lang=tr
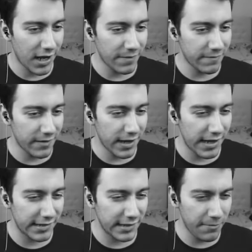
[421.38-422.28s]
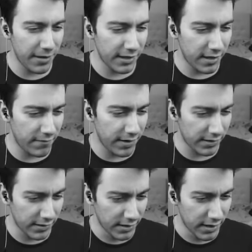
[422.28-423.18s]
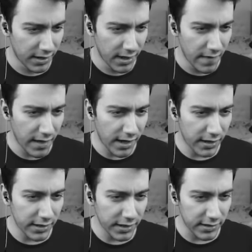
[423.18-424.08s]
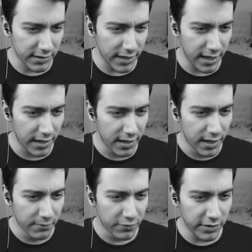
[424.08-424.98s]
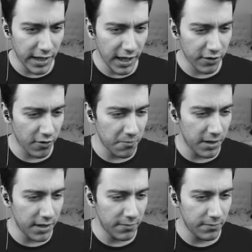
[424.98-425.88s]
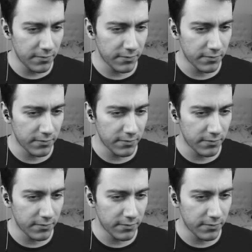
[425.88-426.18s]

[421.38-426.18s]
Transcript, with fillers: arabanın arkasında bir adam var. Ve kanlar içinde. Bunu nereye gömmeliyim?